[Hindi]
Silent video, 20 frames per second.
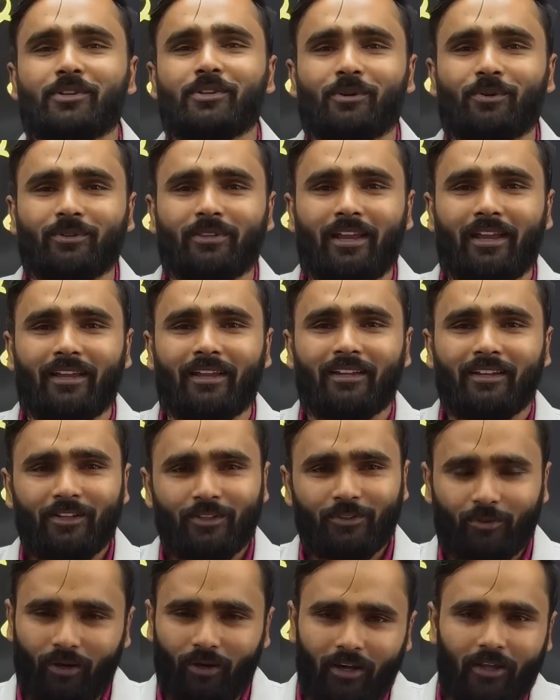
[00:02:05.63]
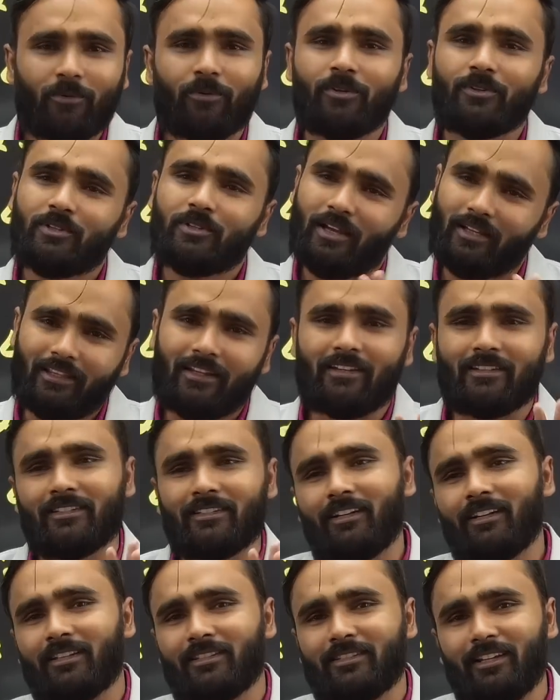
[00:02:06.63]
होता है तो हर कोई चाहता है
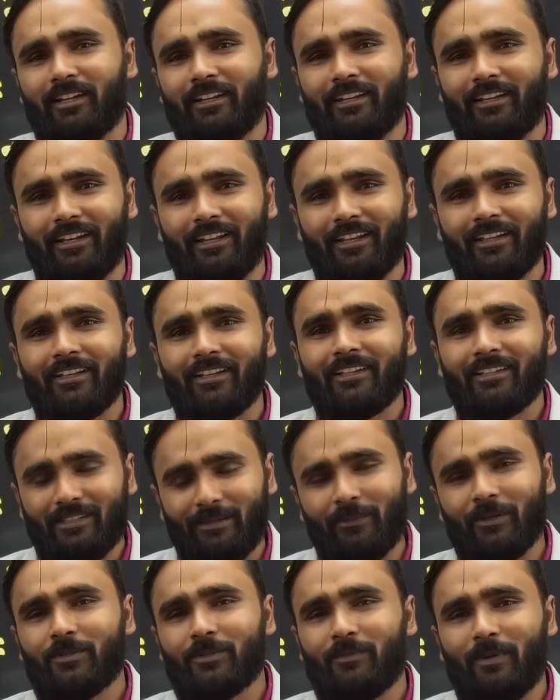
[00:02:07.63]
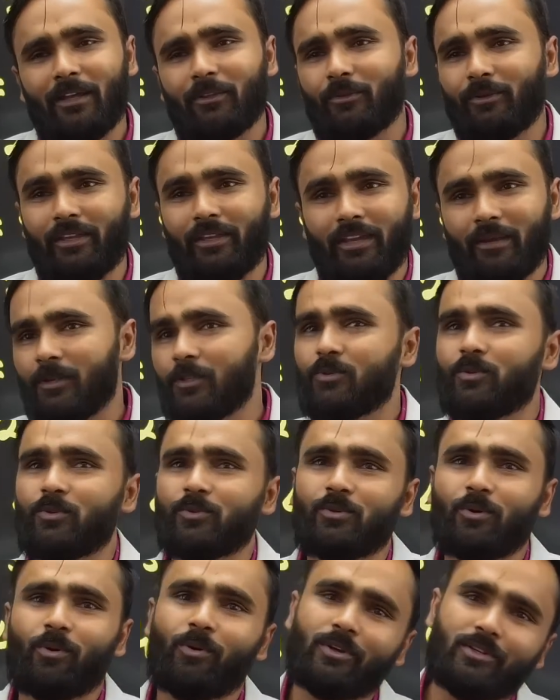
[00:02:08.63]
रिजल्ट अच्छा निकले समझ में आया तो ये मत
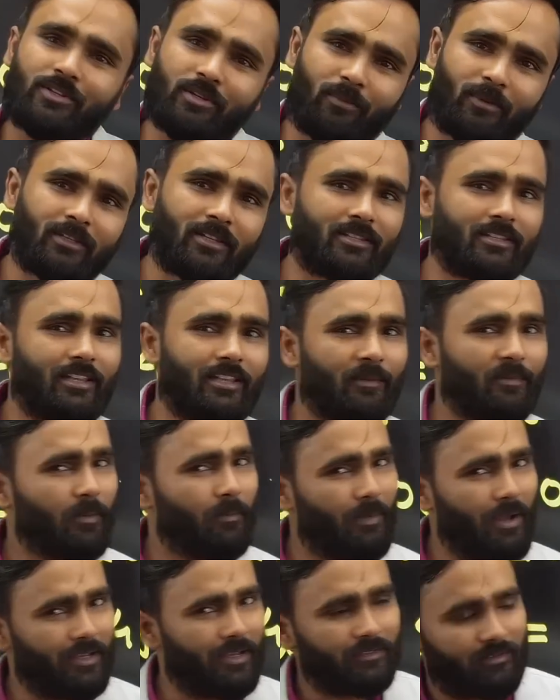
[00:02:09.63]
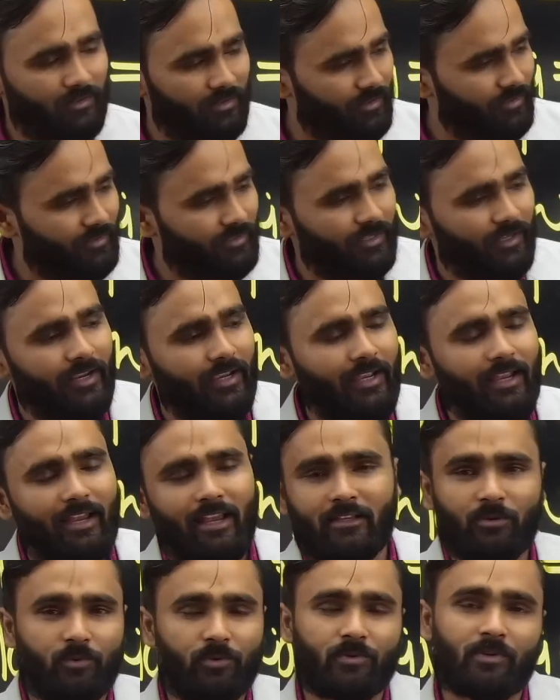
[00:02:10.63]
सोचो कोई जबरदस्ती आपका मार्क्स कट करेगा या
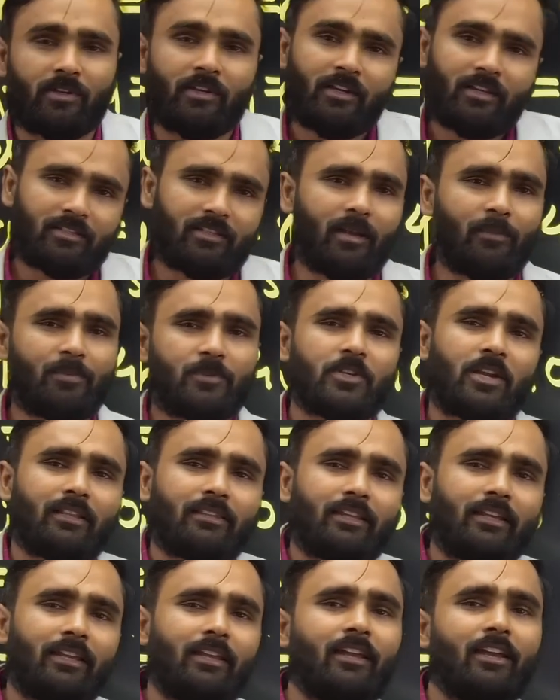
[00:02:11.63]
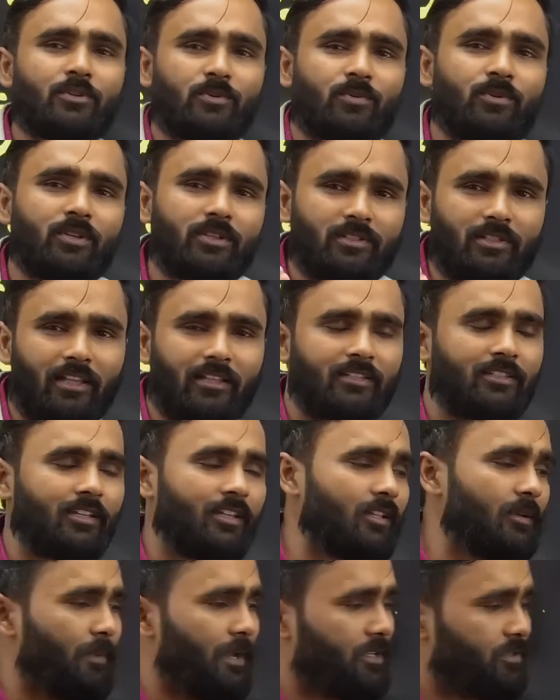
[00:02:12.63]
ऐसा कुछ सब चाहते हैं कि हर स्टूडेंट ज्यादा से
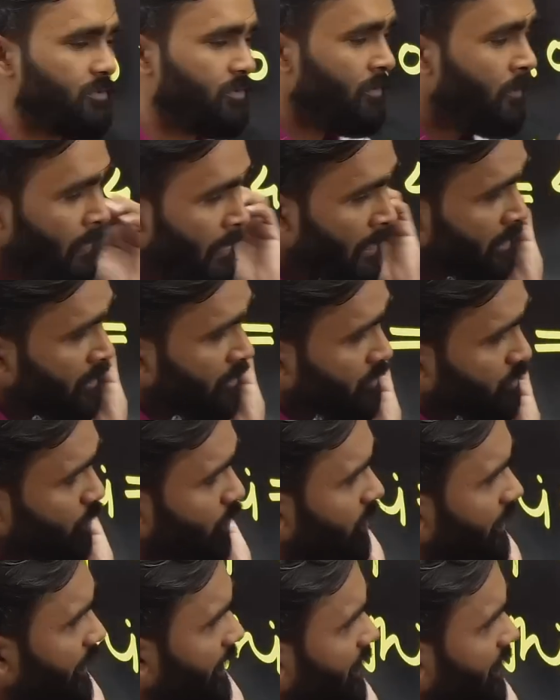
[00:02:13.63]
ज्यादा पास हो सो so, एक